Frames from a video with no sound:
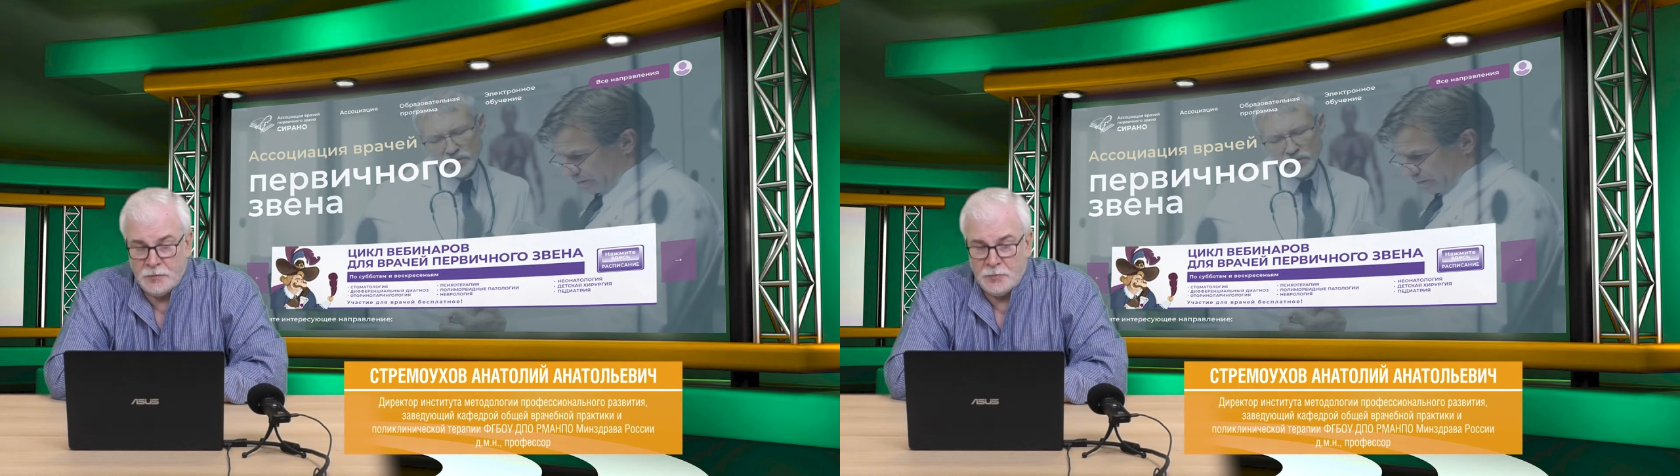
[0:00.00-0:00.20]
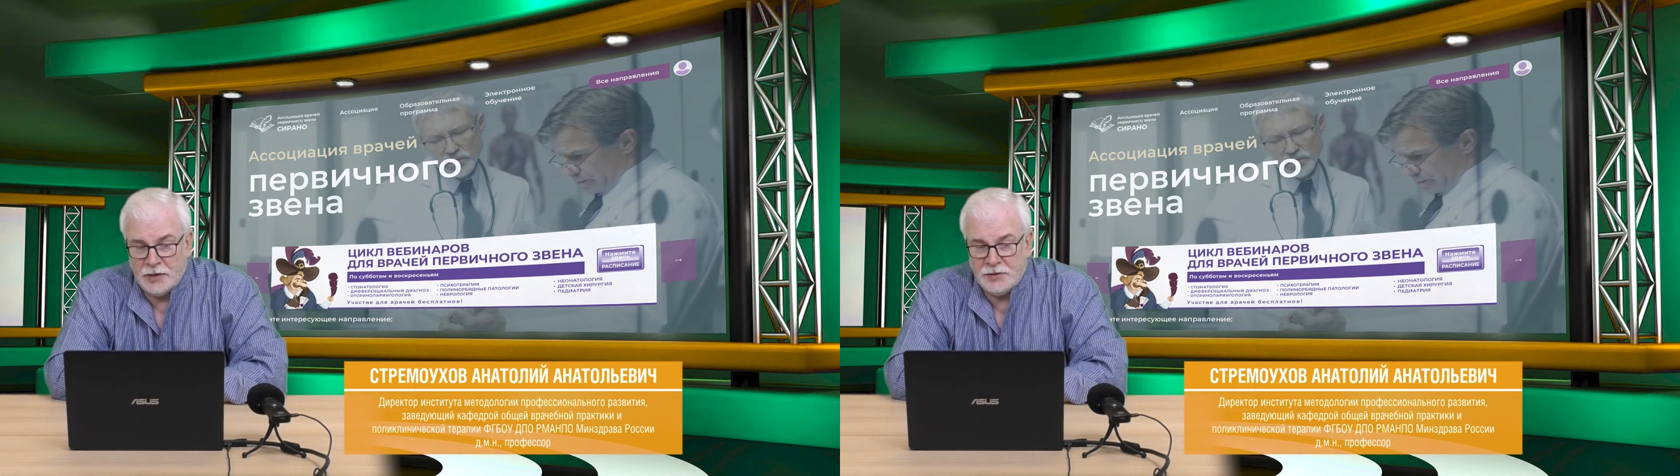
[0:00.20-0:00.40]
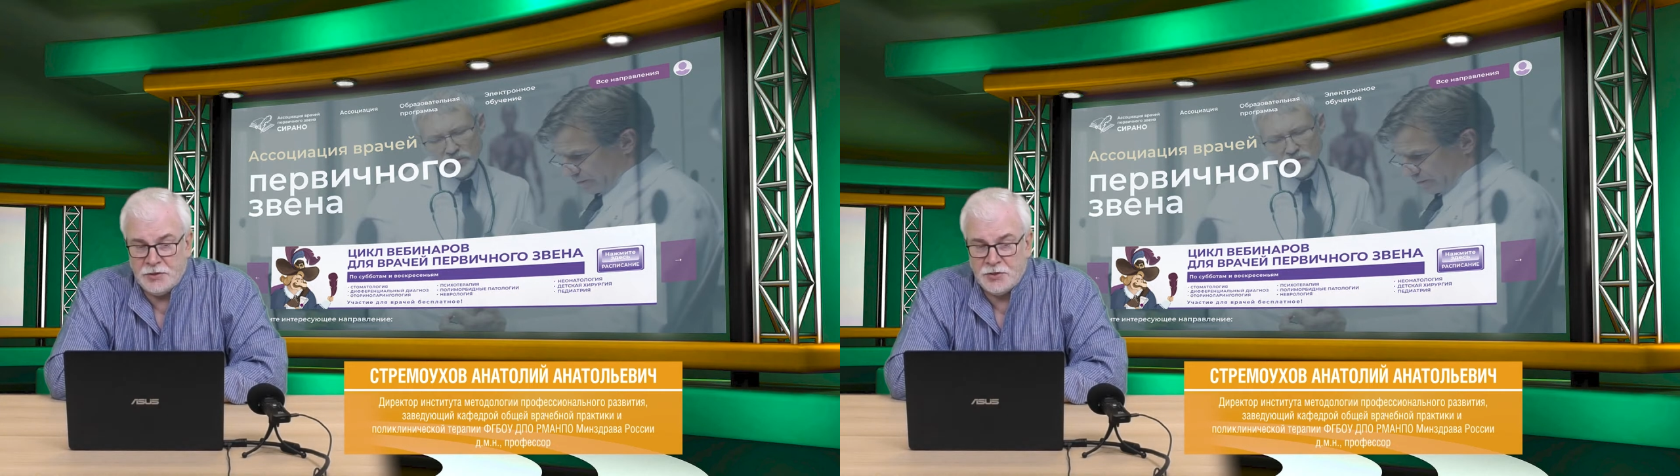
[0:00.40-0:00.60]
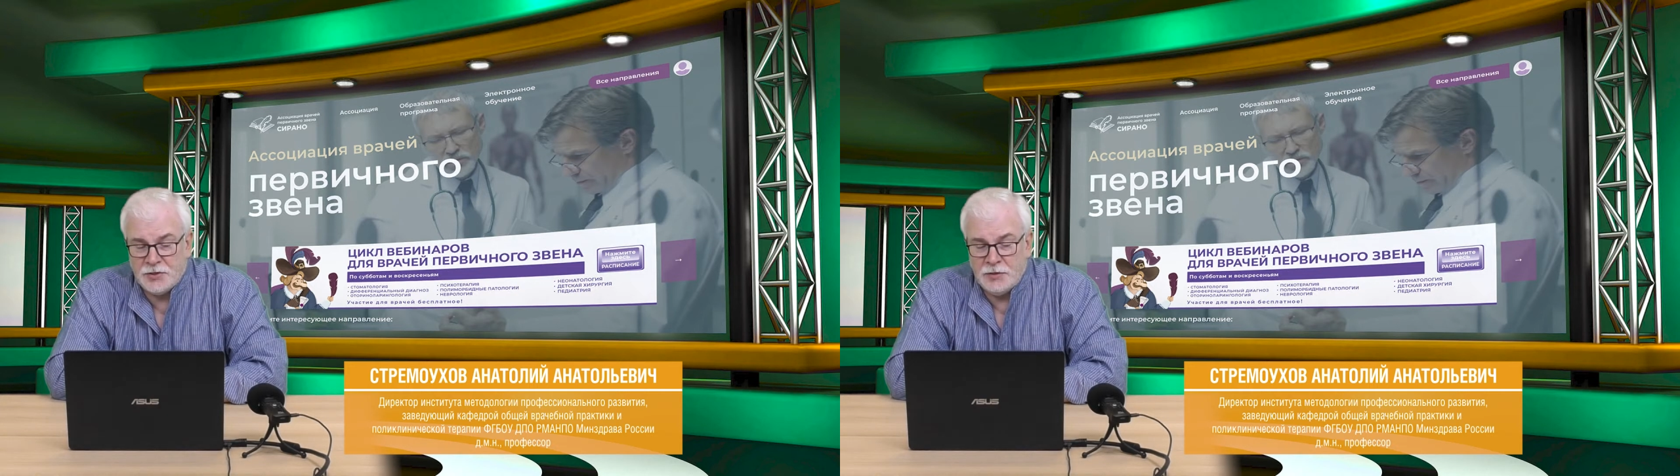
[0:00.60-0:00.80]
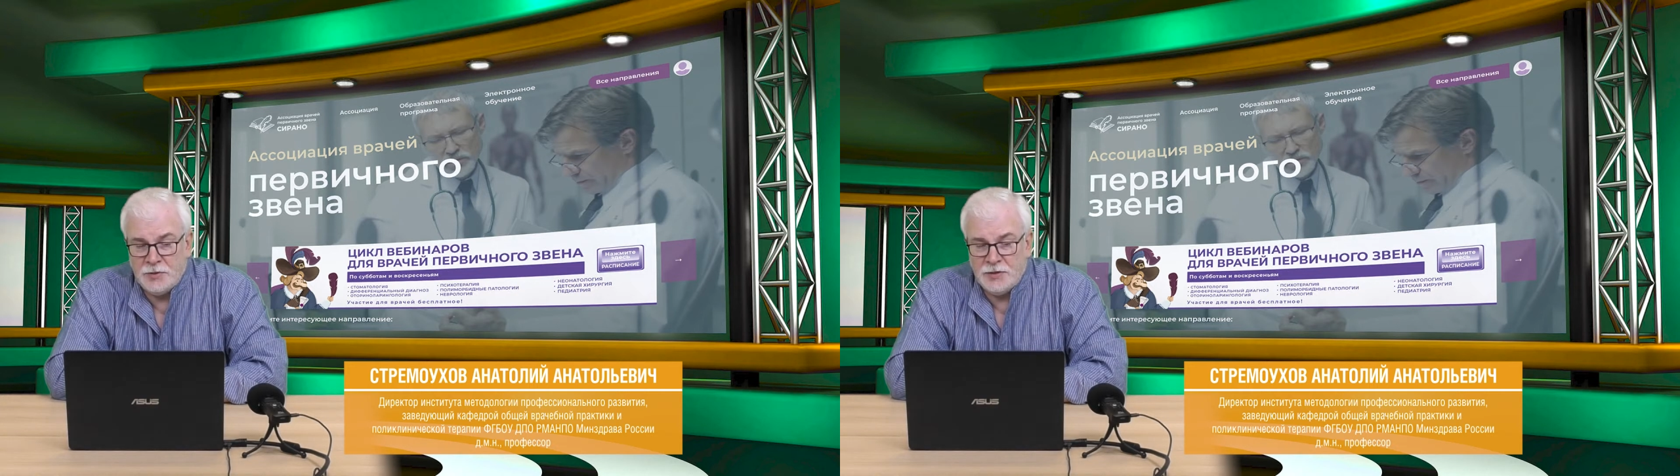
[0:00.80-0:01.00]

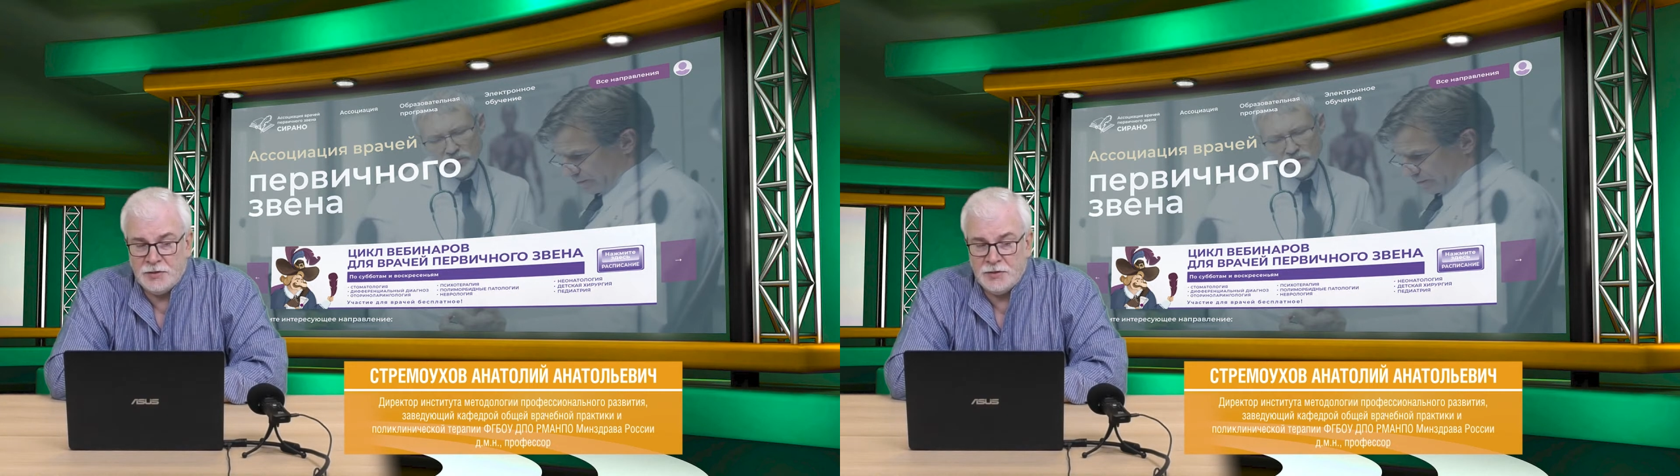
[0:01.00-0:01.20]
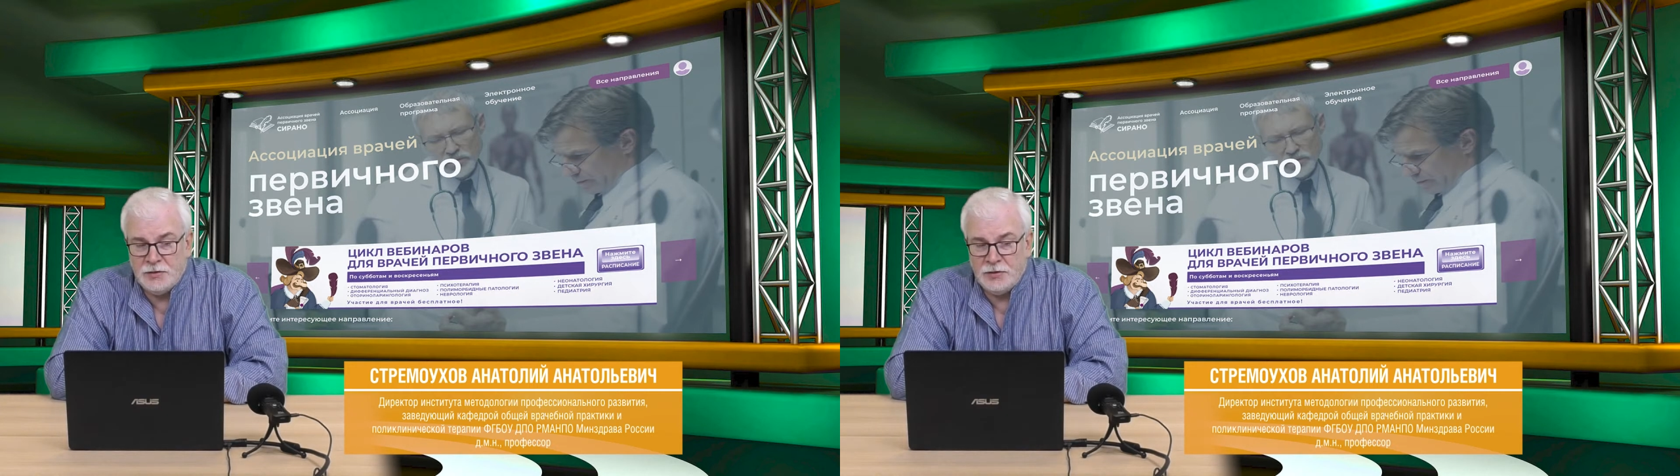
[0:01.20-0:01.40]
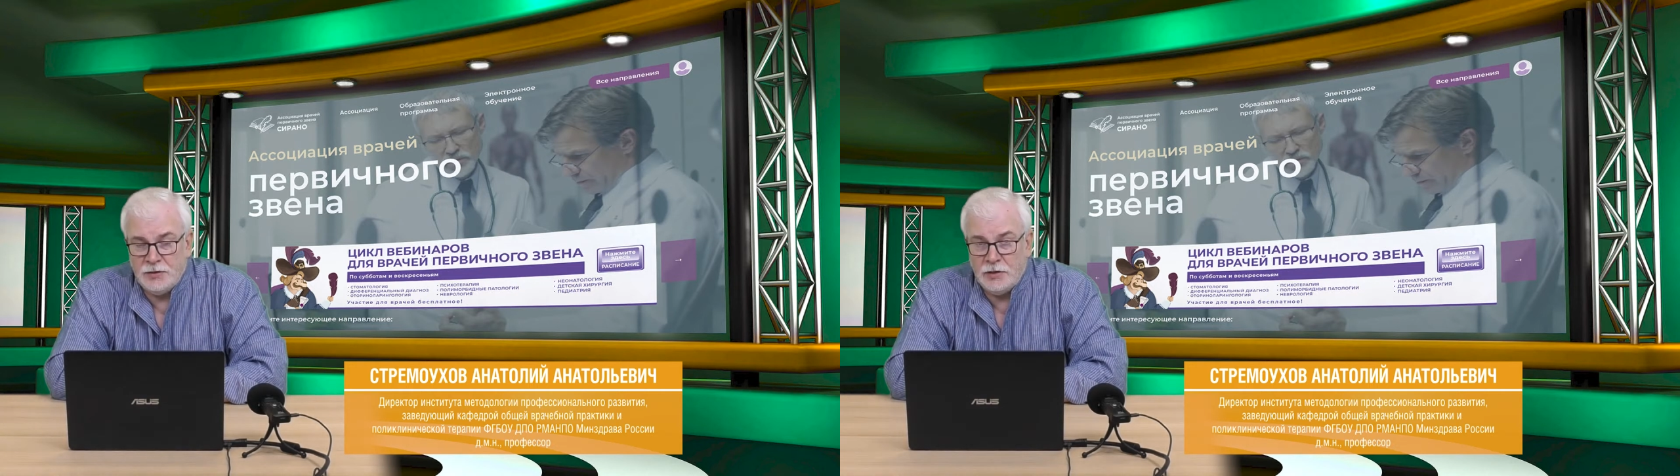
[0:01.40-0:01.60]
практической медицины,